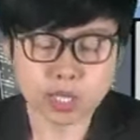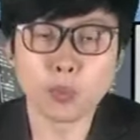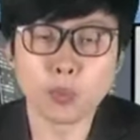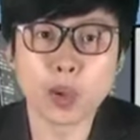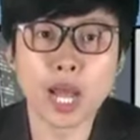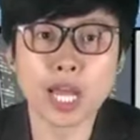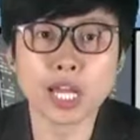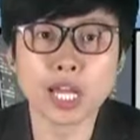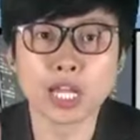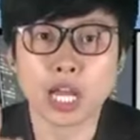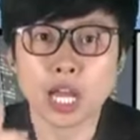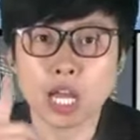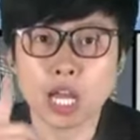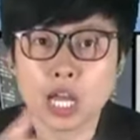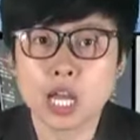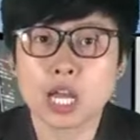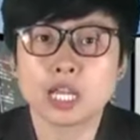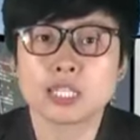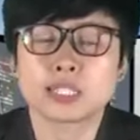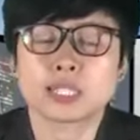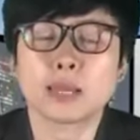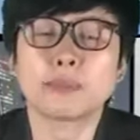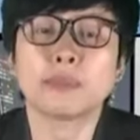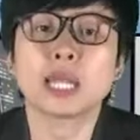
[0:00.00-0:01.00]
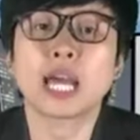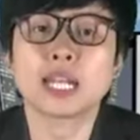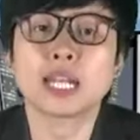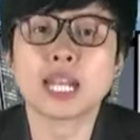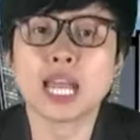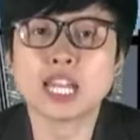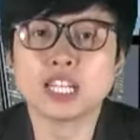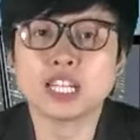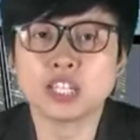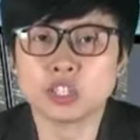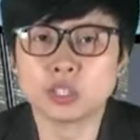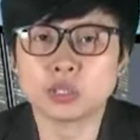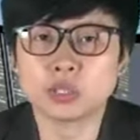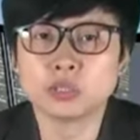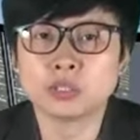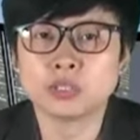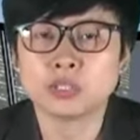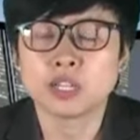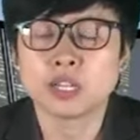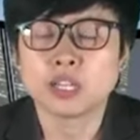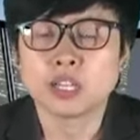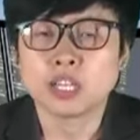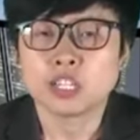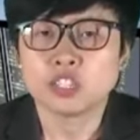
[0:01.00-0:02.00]
แต่ว่าสัปดาห์หน้าเดี๋ยว
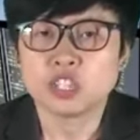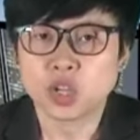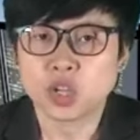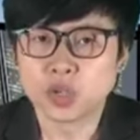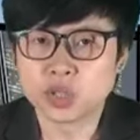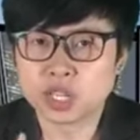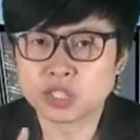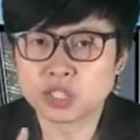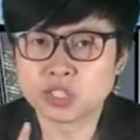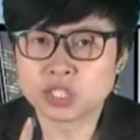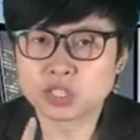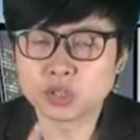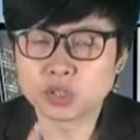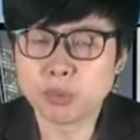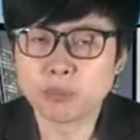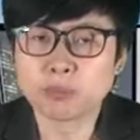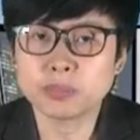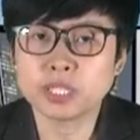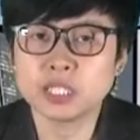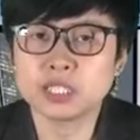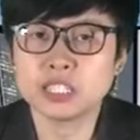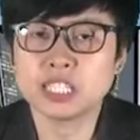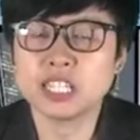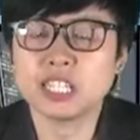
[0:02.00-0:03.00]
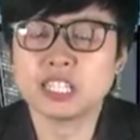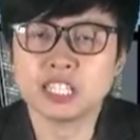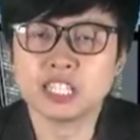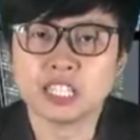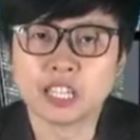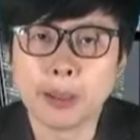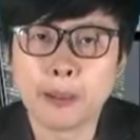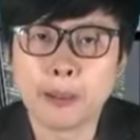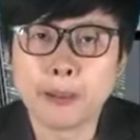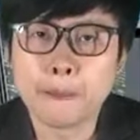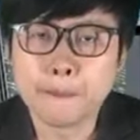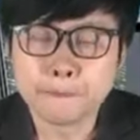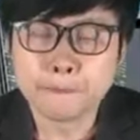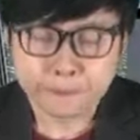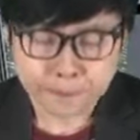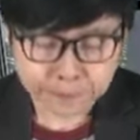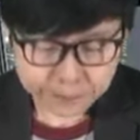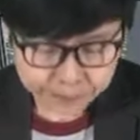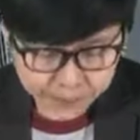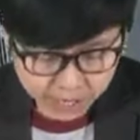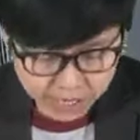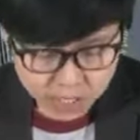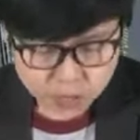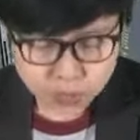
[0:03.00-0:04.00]
เดี๋ยวเราจะส่งมือดี
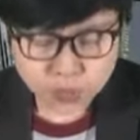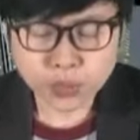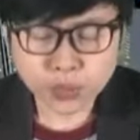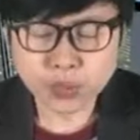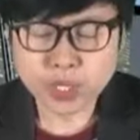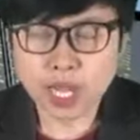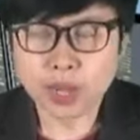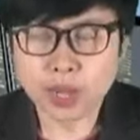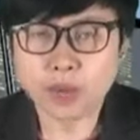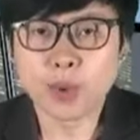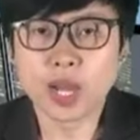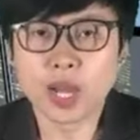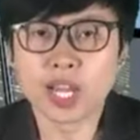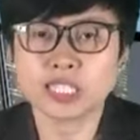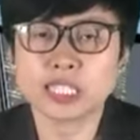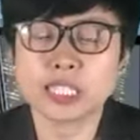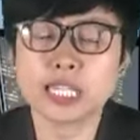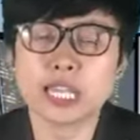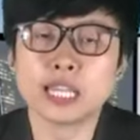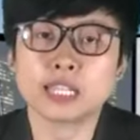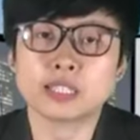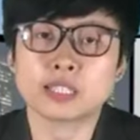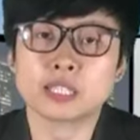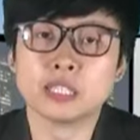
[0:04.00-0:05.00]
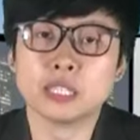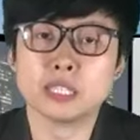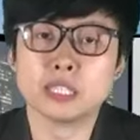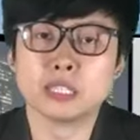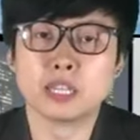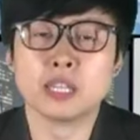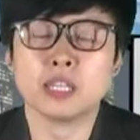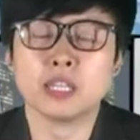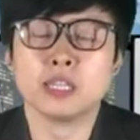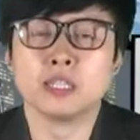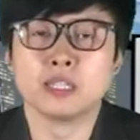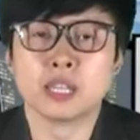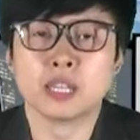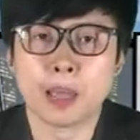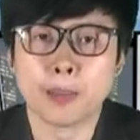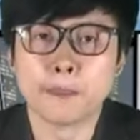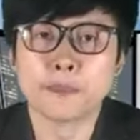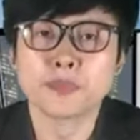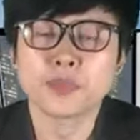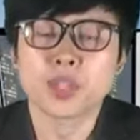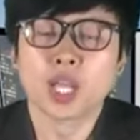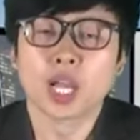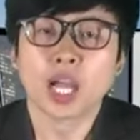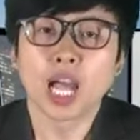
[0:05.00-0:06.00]
ไปดูนะว่า TACEC เนี่
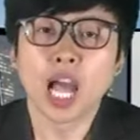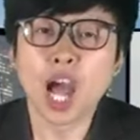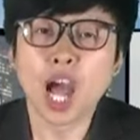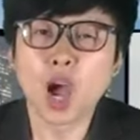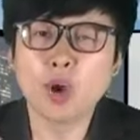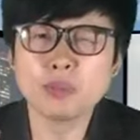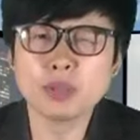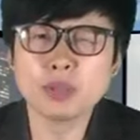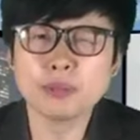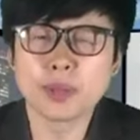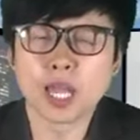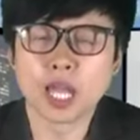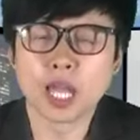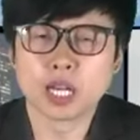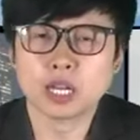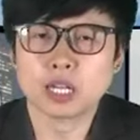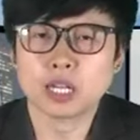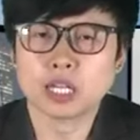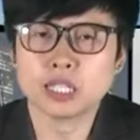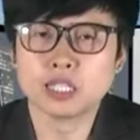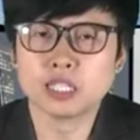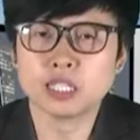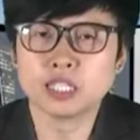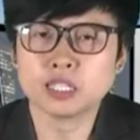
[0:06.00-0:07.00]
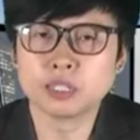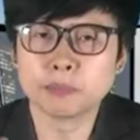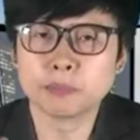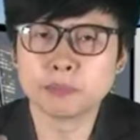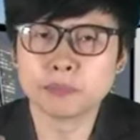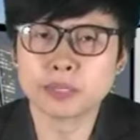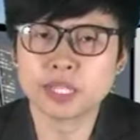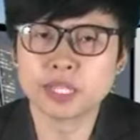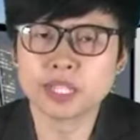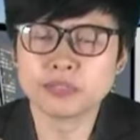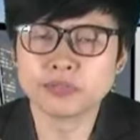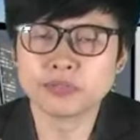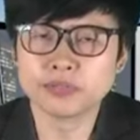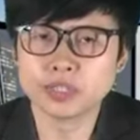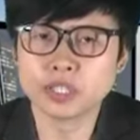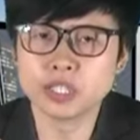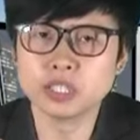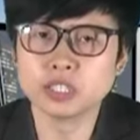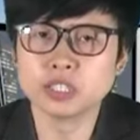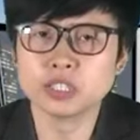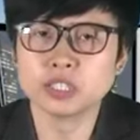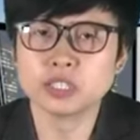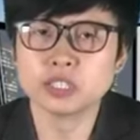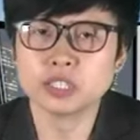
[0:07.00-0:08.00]
ยเขามีแผนอะไรที่จะพลิก
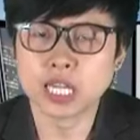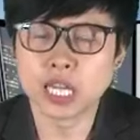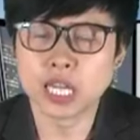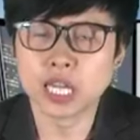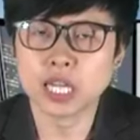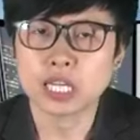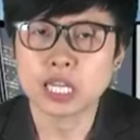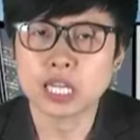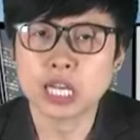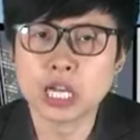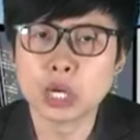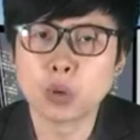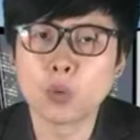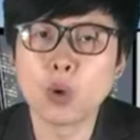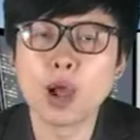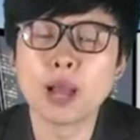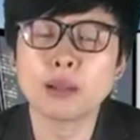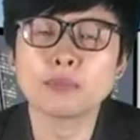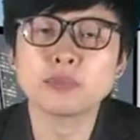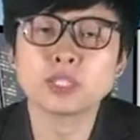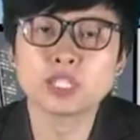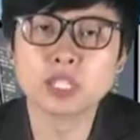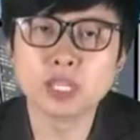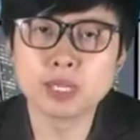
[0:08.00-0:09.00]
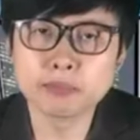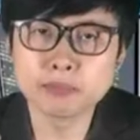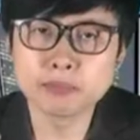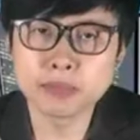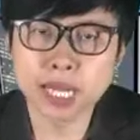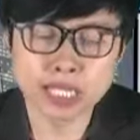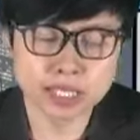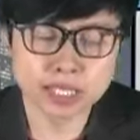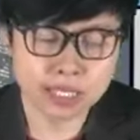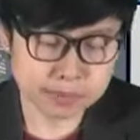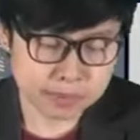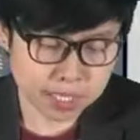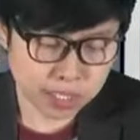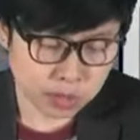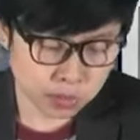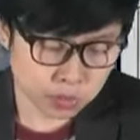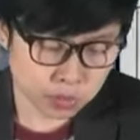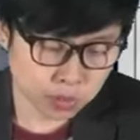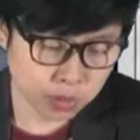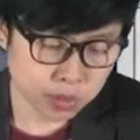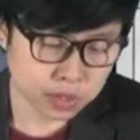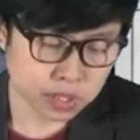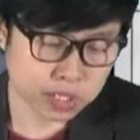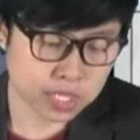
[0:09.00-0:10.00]
ฟื้นนะความเชื่อมั่นกับนัก
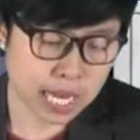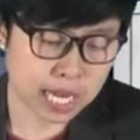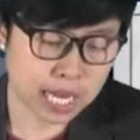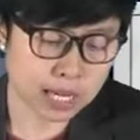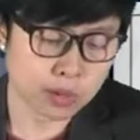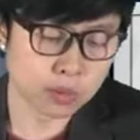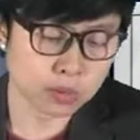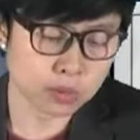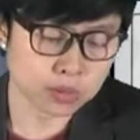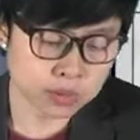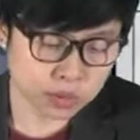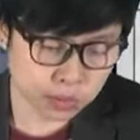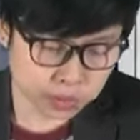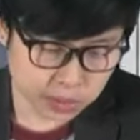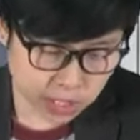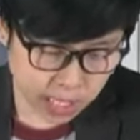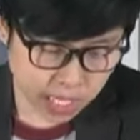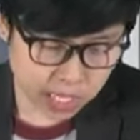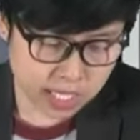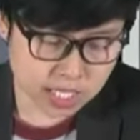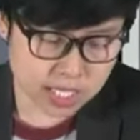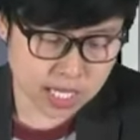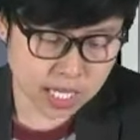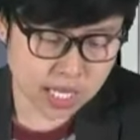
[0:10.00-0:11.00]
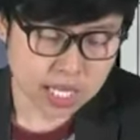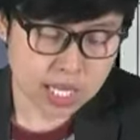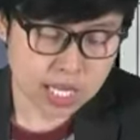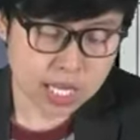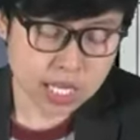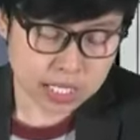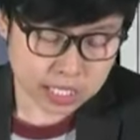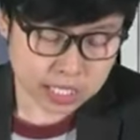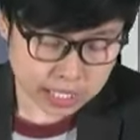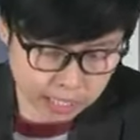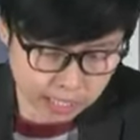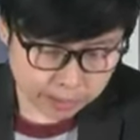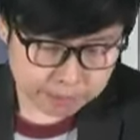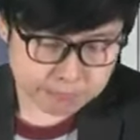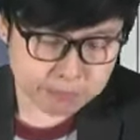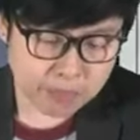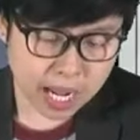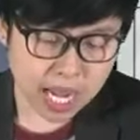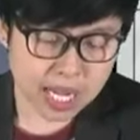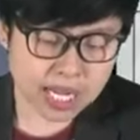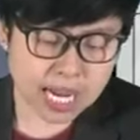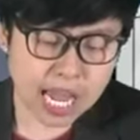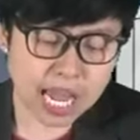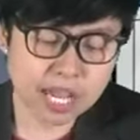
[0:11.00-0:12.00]
ลงทุนอย่างคุณสุชัยเนี่ย กลับ
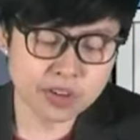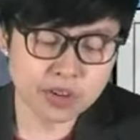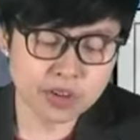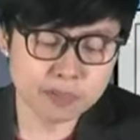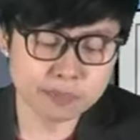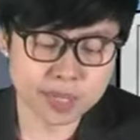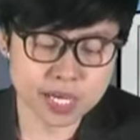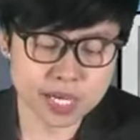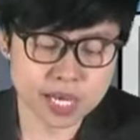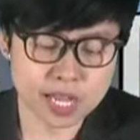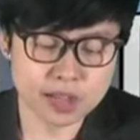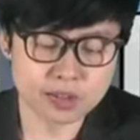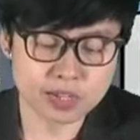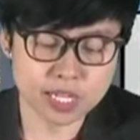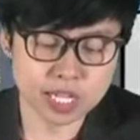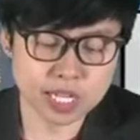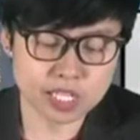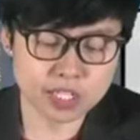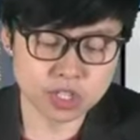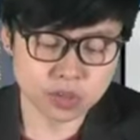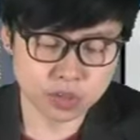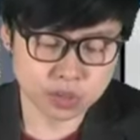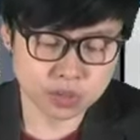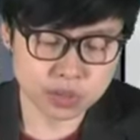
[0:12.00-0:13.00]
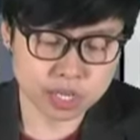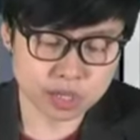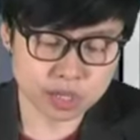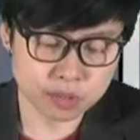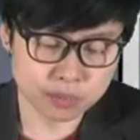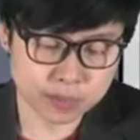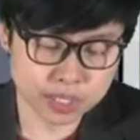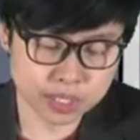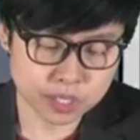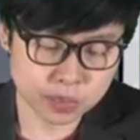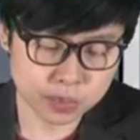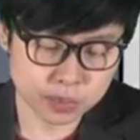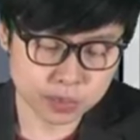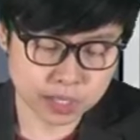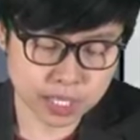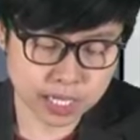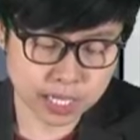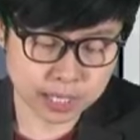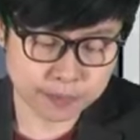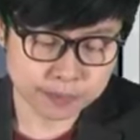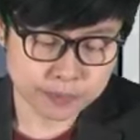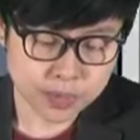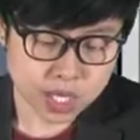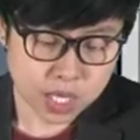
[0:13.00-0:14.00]
มาได้หรือเปล่านะคะเดี๋ยวเราไปดู
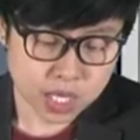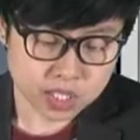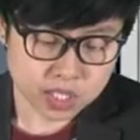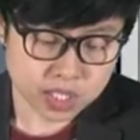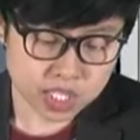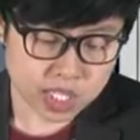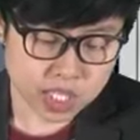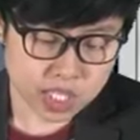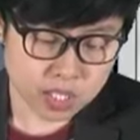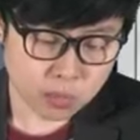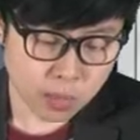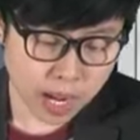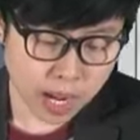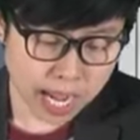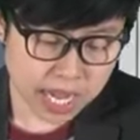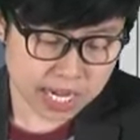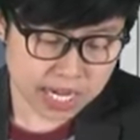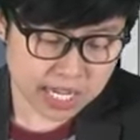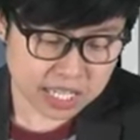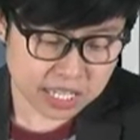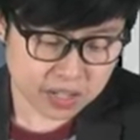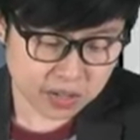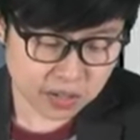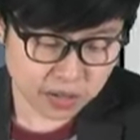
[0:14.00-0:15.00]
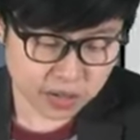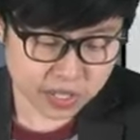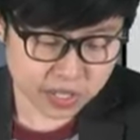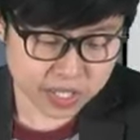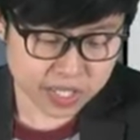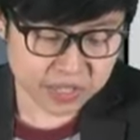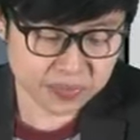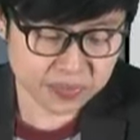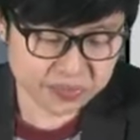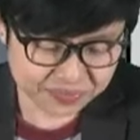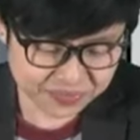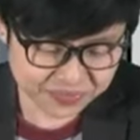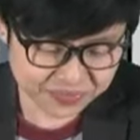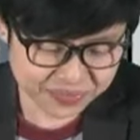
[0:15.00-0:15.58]
นะคะชีวานาดอย